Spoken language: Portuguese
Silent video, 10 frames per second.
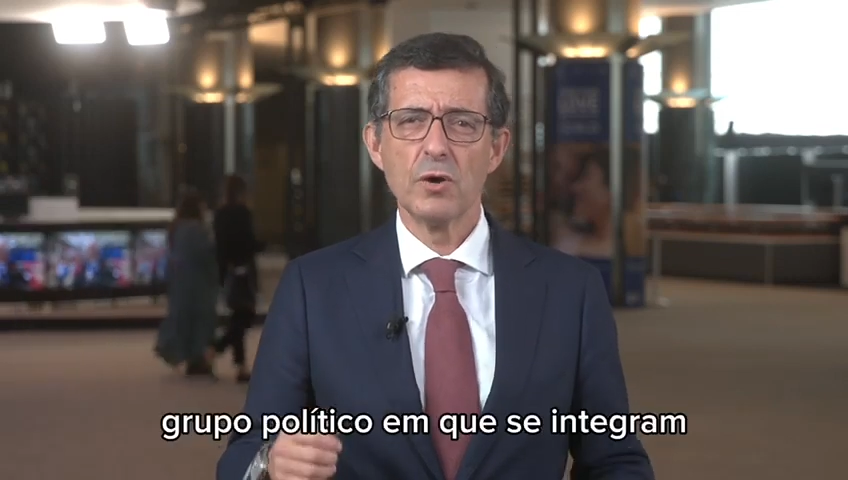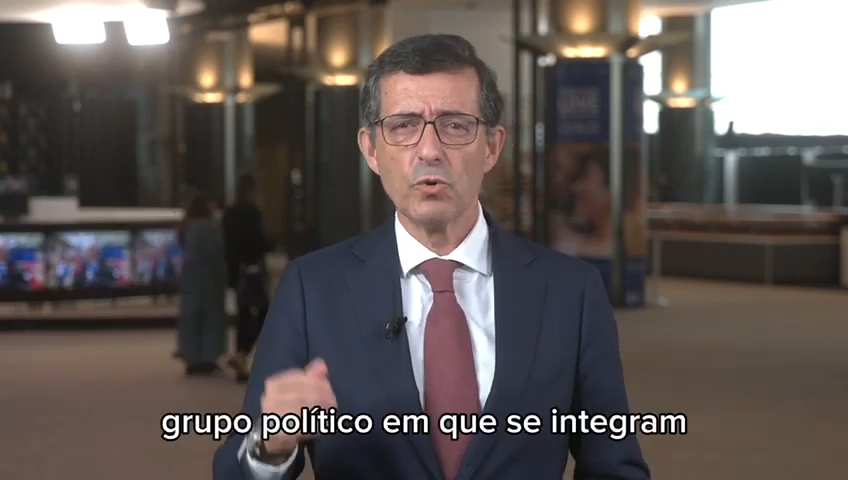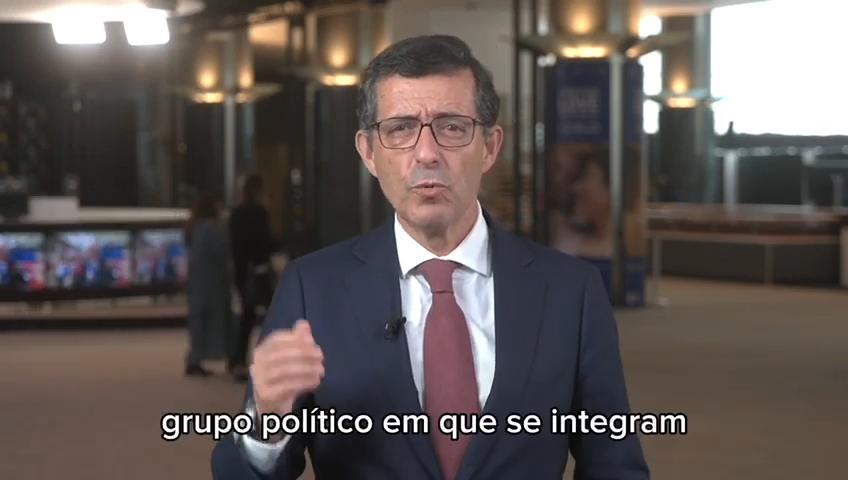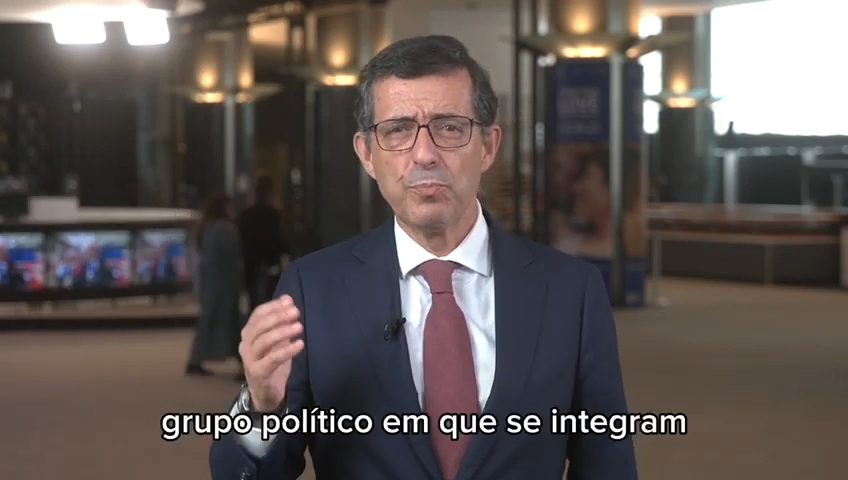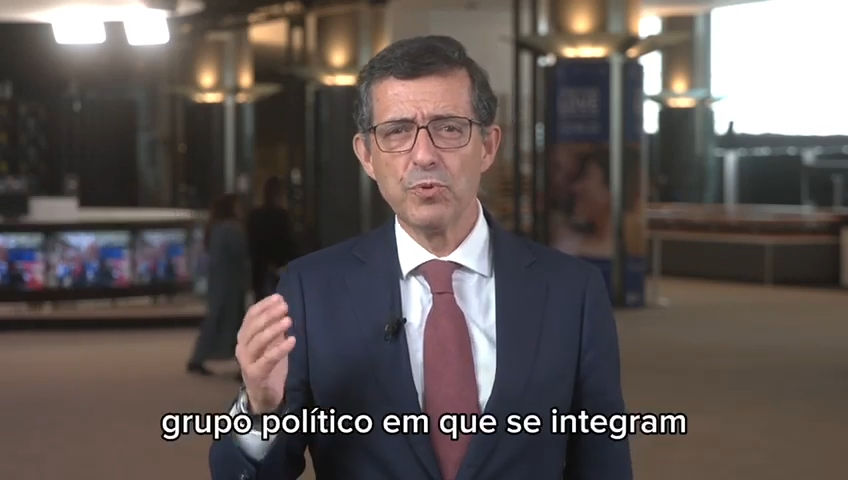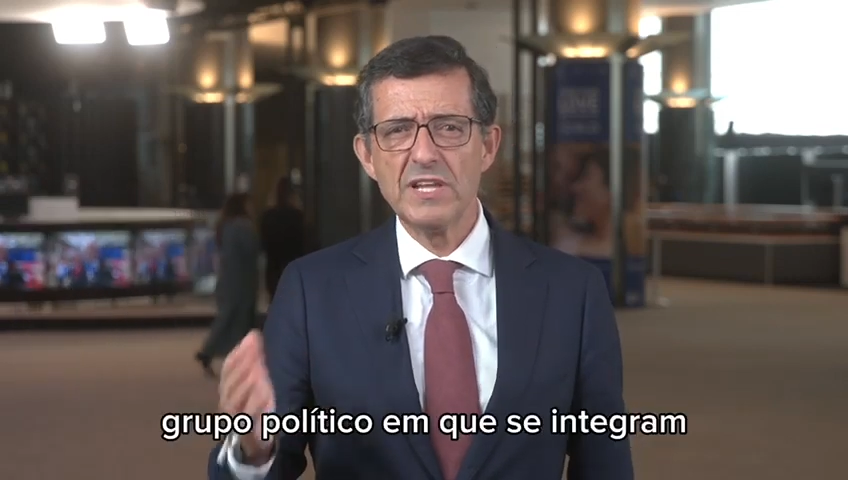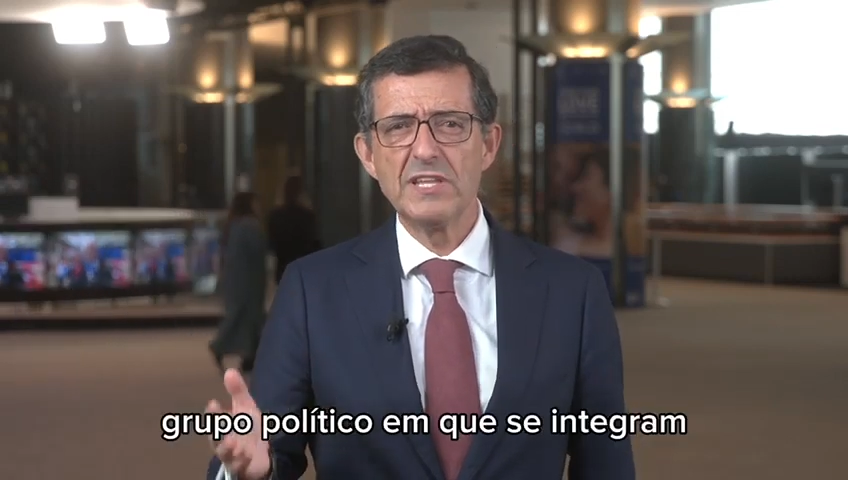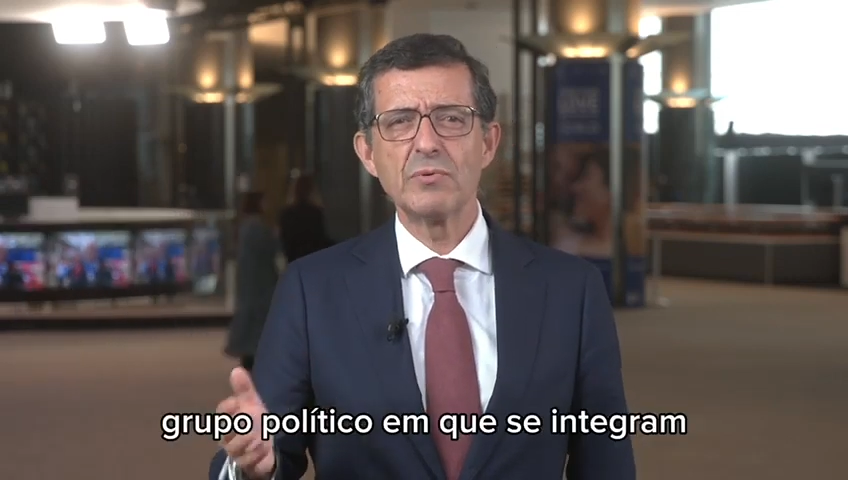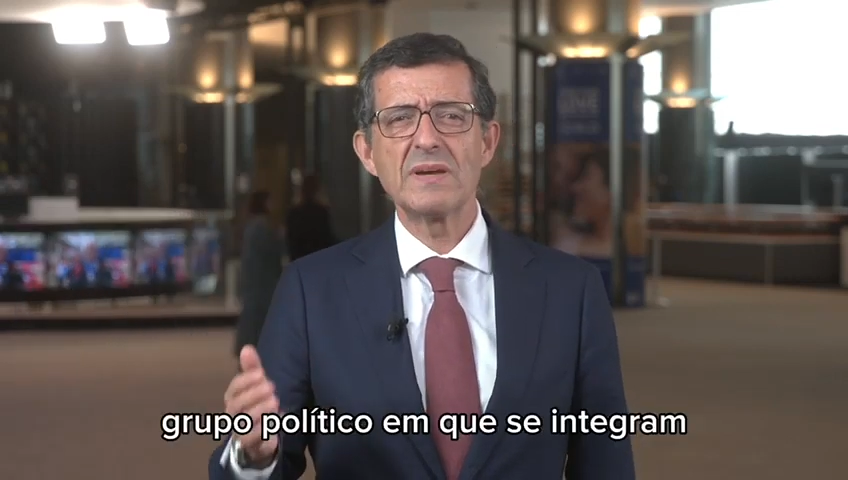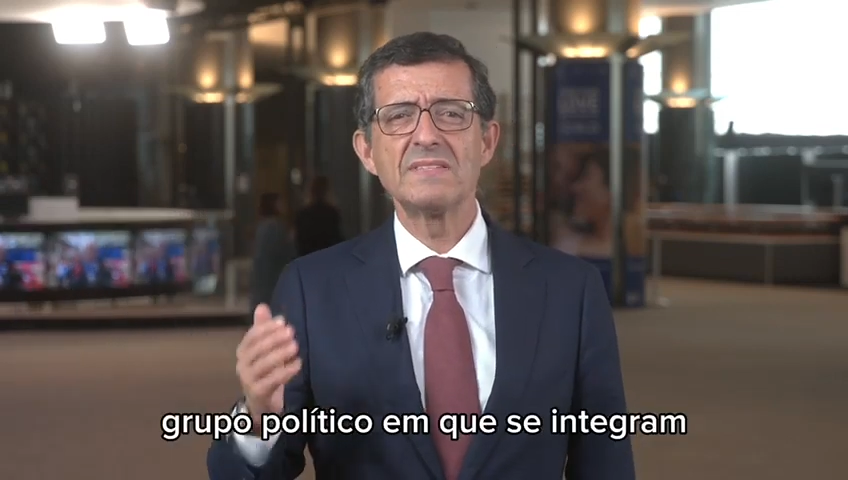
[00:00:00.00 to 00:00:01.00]
grupo
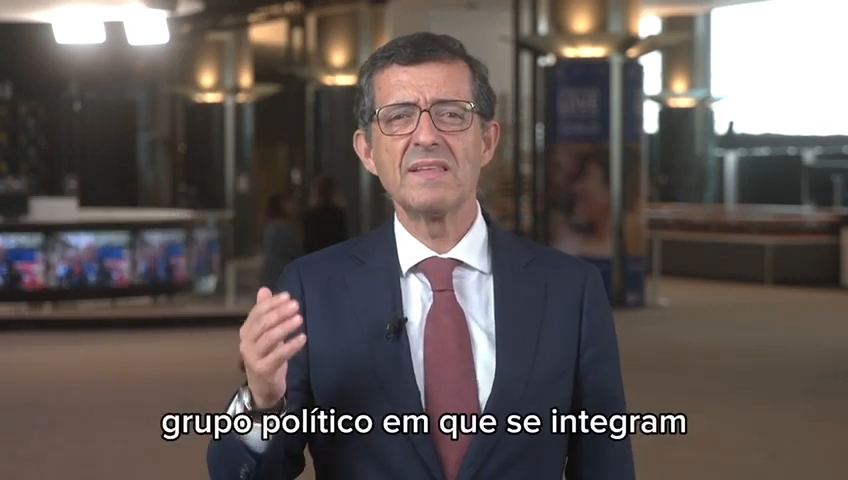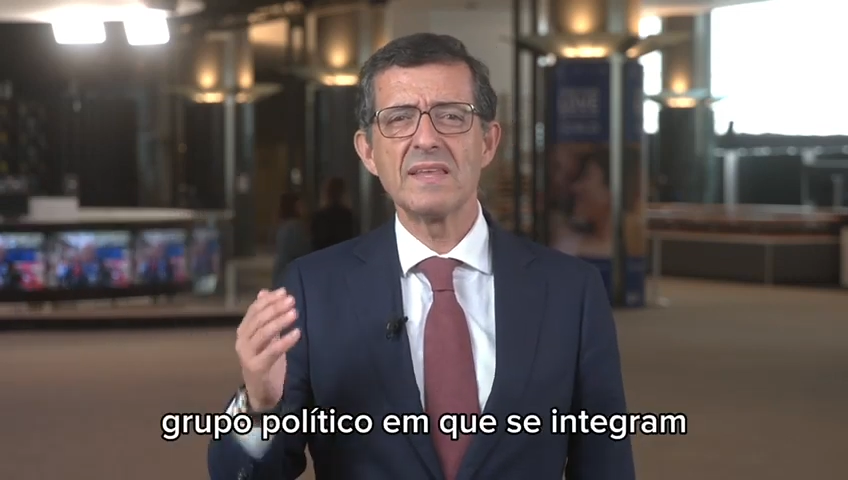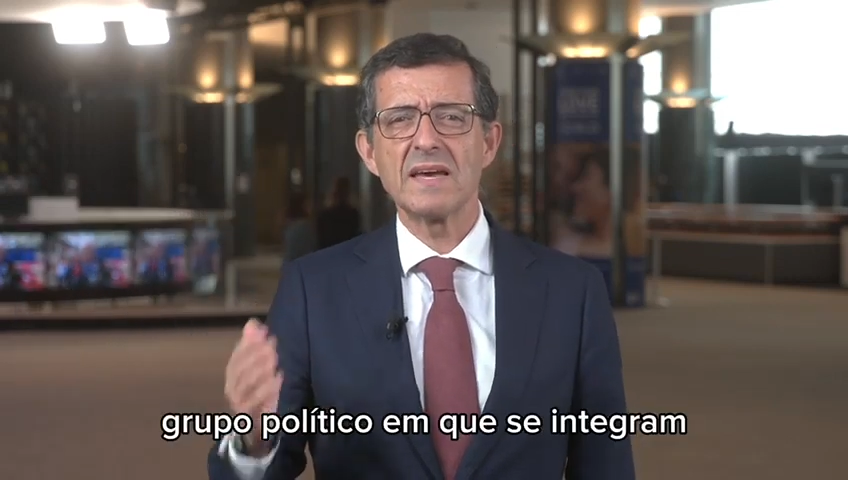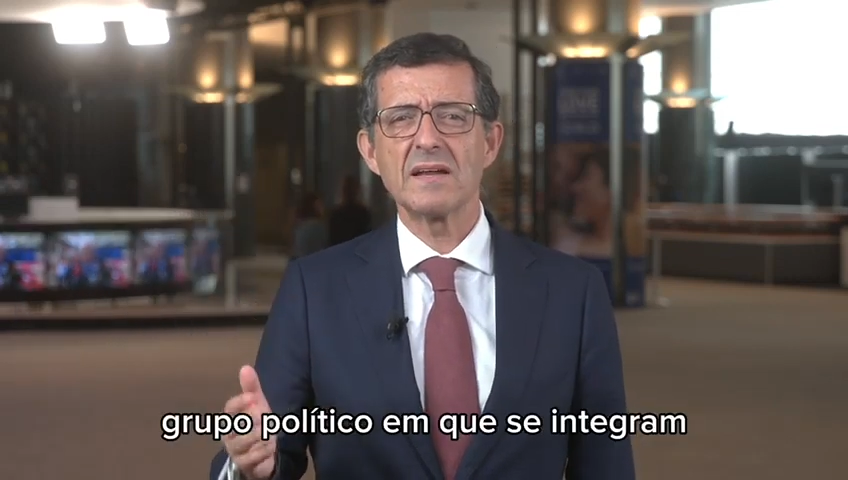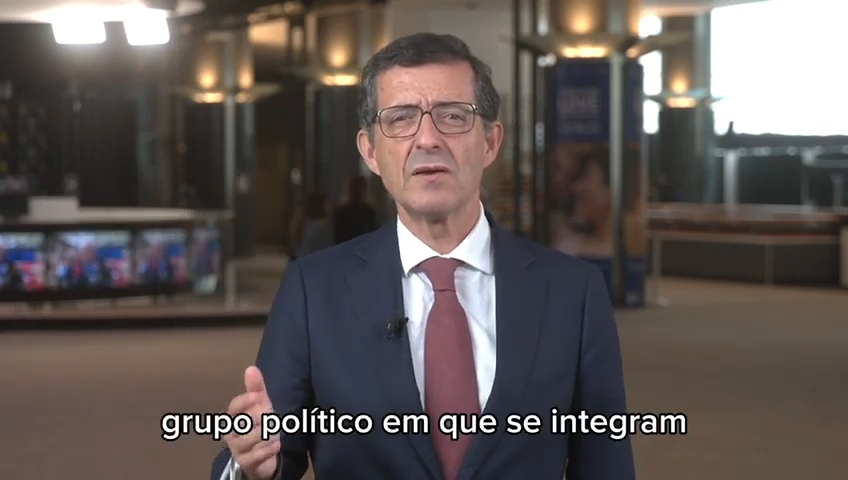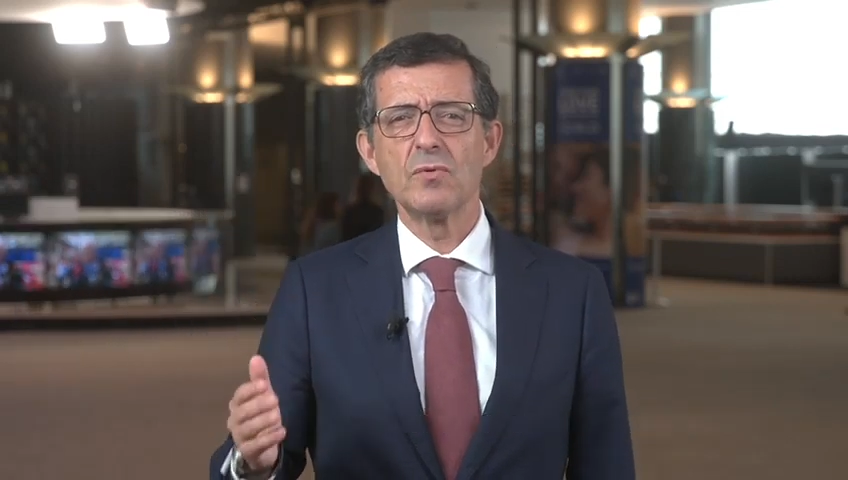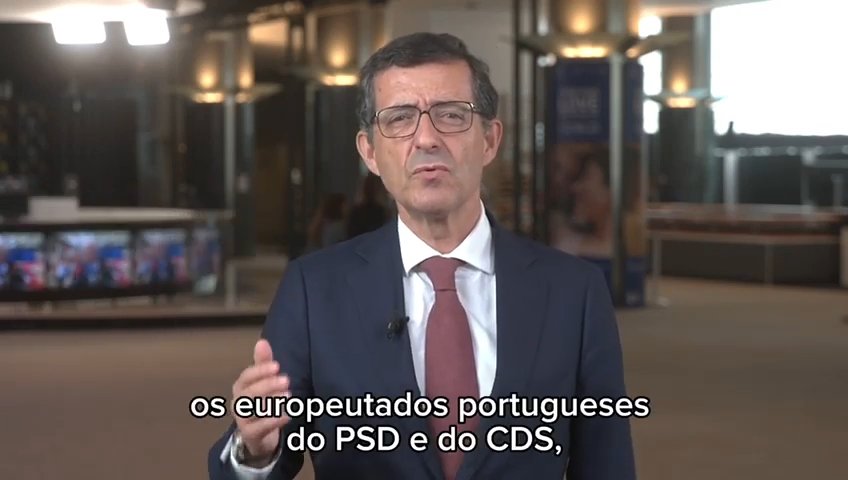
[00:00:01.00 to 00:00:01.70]
político em que se integram